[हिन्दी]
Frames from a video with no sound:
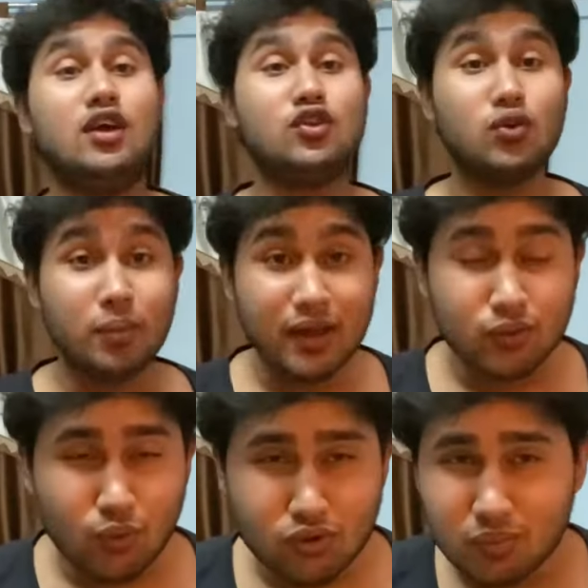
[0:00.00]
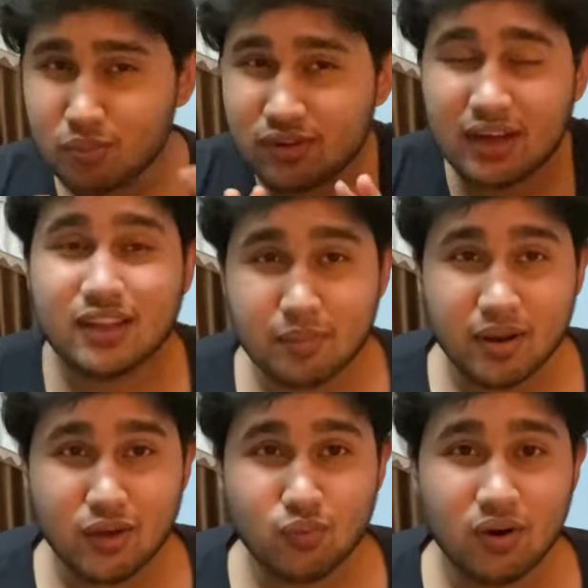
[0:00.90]
सो so भाई वो तो मुझसे ख़त्म
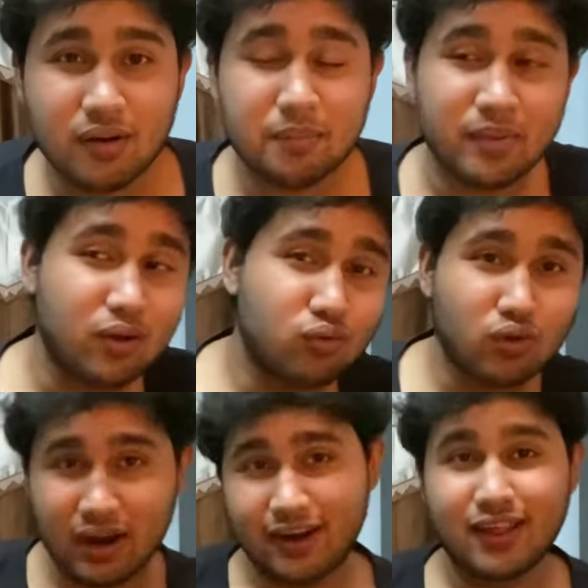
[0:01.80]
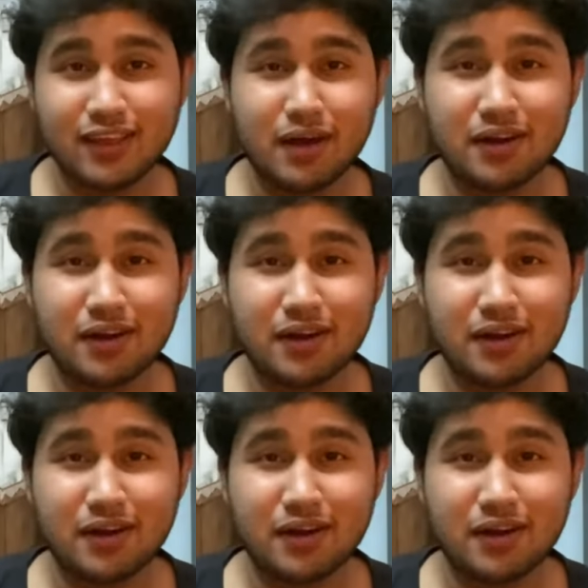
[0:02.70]
नहीं हुआ मैंने उसको हटा दिया